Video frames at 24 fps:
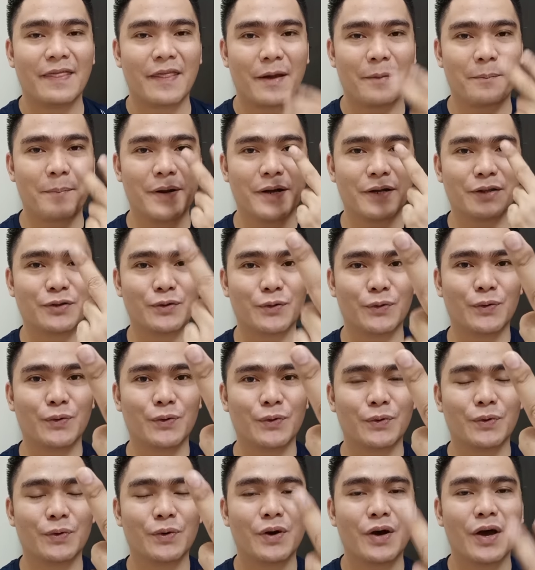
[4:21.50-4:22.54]
Number
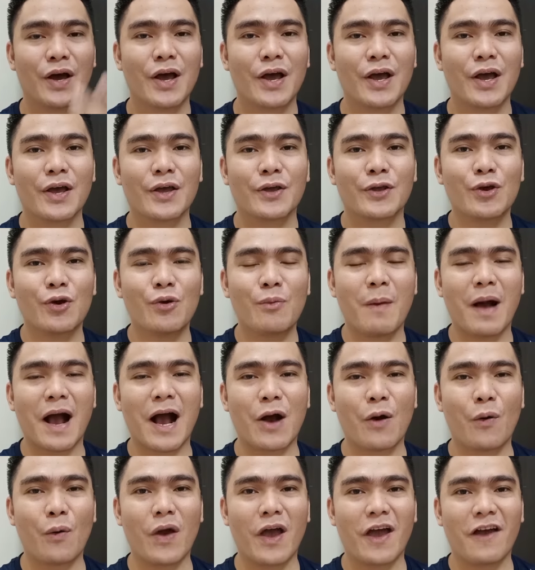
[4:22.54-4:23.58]
2. Yung mga
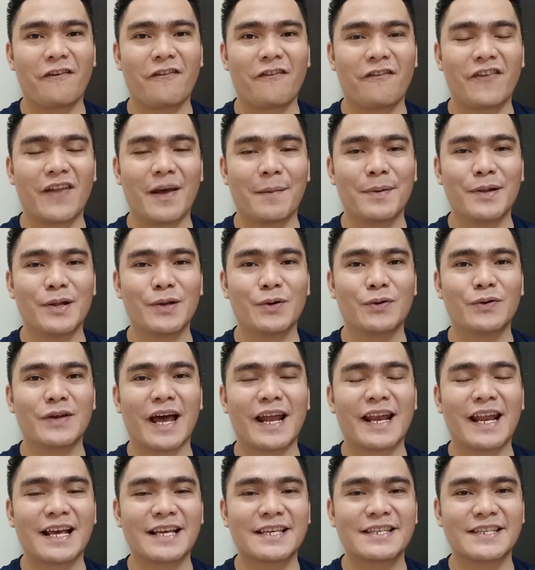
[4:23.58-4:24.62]
OFW
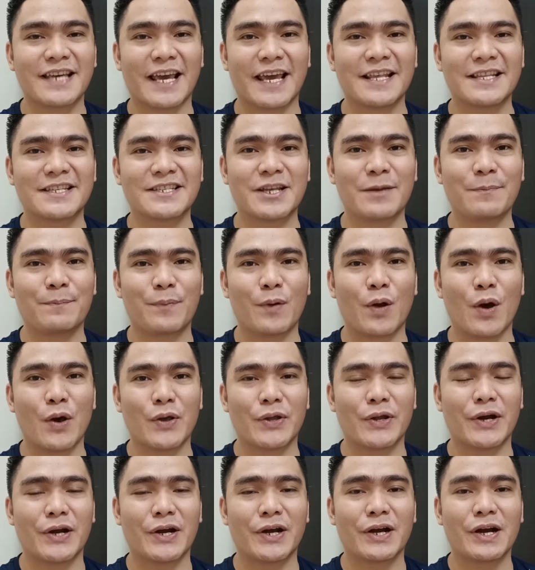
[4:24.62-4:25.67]
na nag-change
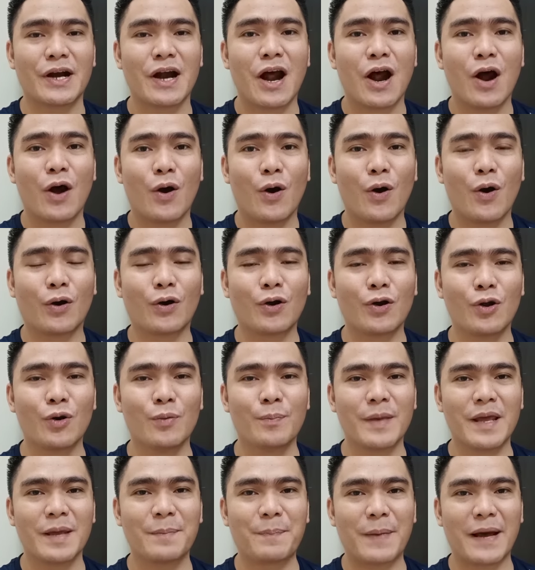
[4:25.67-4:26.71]
employer or
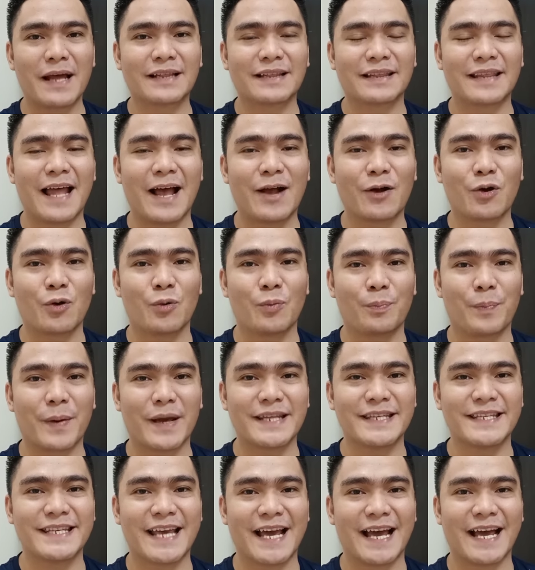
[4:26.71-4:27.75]
lumipat ng
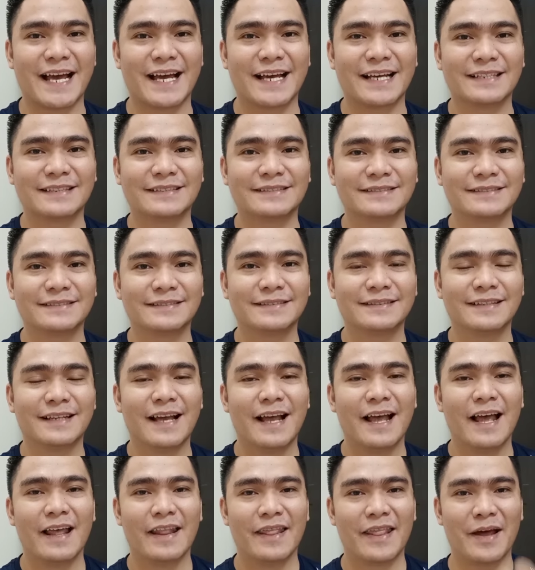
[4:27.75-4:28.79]
kumpanya.
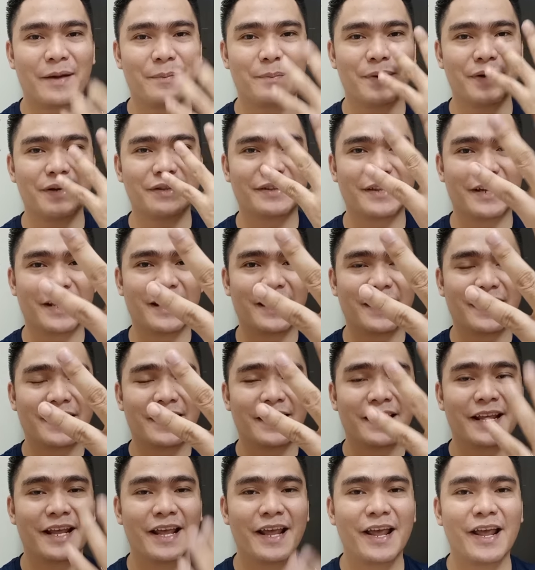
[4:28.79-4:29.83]
Number
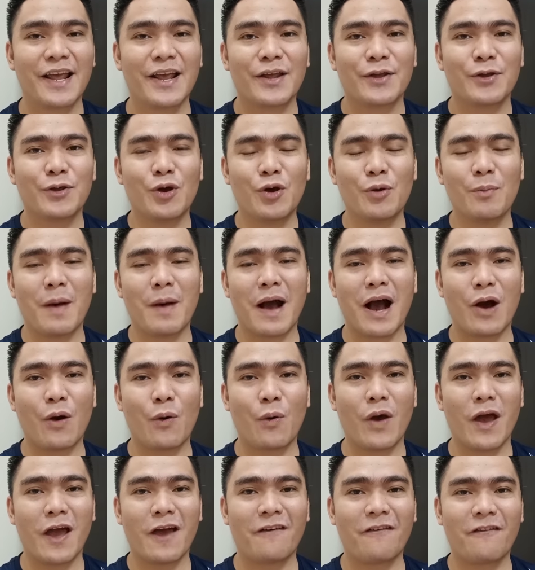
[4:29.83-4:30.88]
3 yung mga
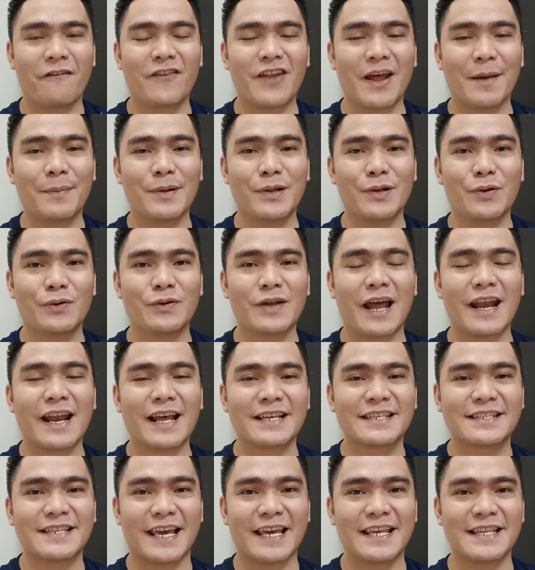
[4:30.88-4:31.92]
OFW na
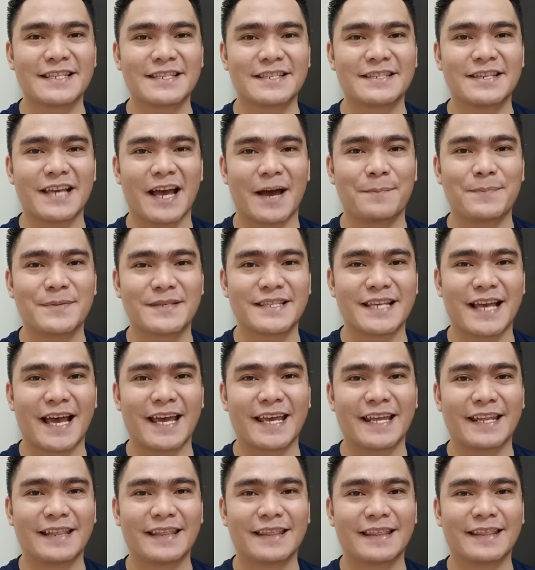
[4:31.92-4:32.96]
nag-change job
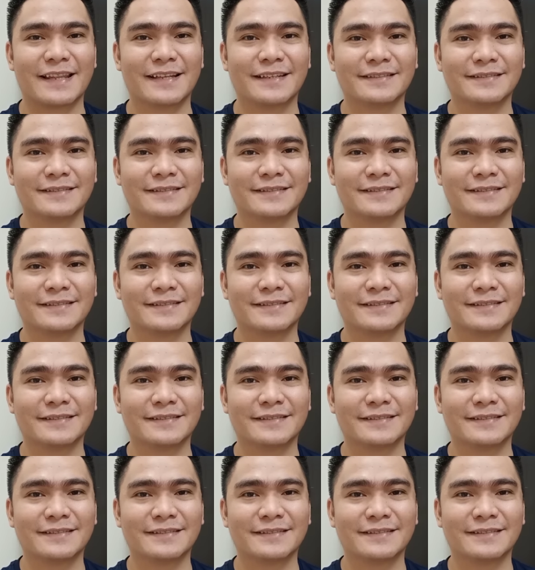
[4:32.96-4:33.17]
site.